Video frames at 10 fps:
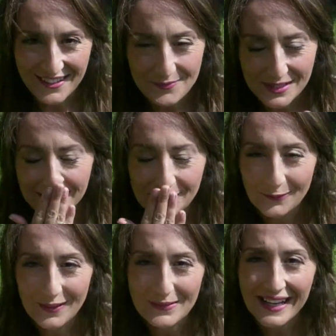la Bea, un
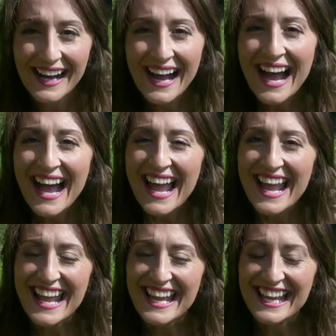besito guapa,
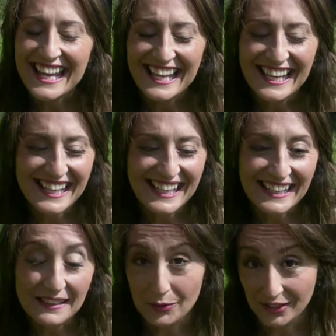
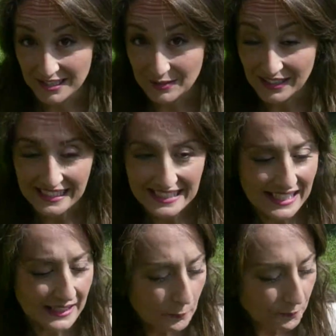y porque se va a
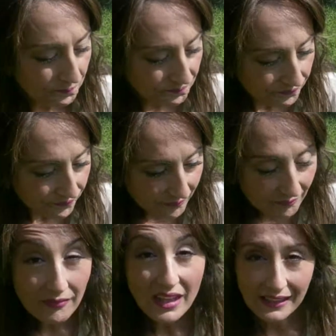casar
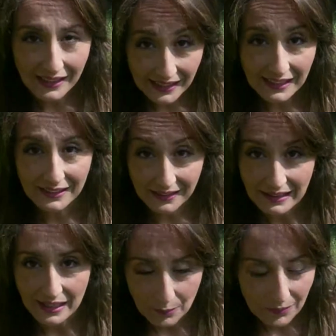y quería que le
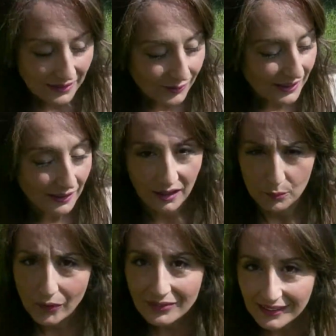creciera el pelo, y le
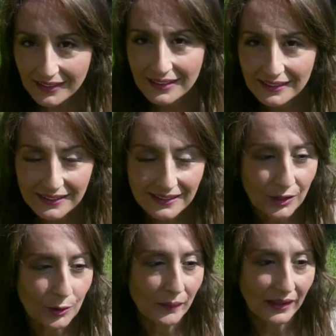dije, ponte aceite
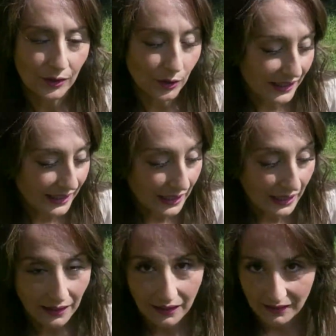de romero.
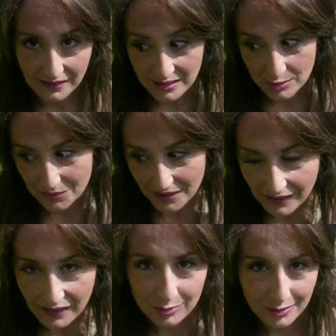Y, si
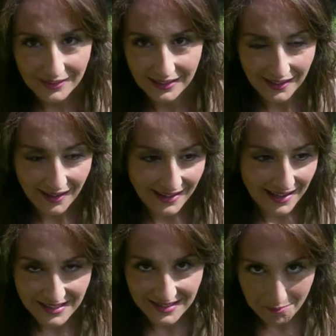estuviera aquí os lo diría
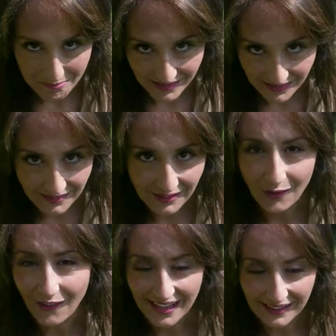ella, es
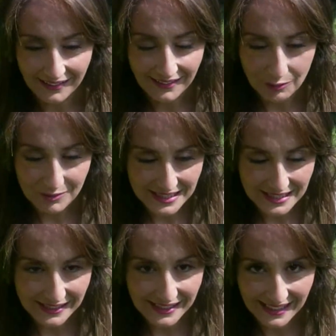verídico, ha crecido
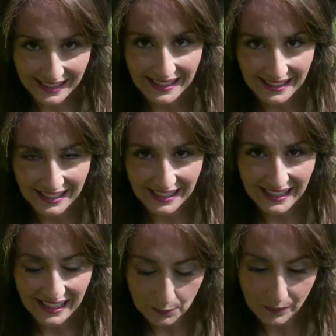bastante
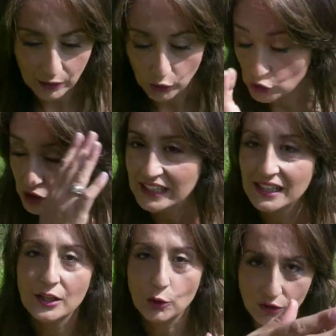el, el pelo, no te
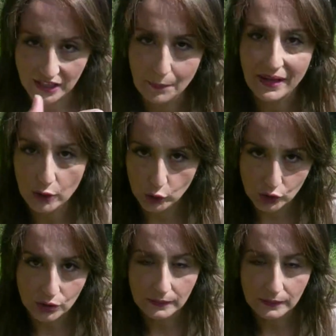crece de un día para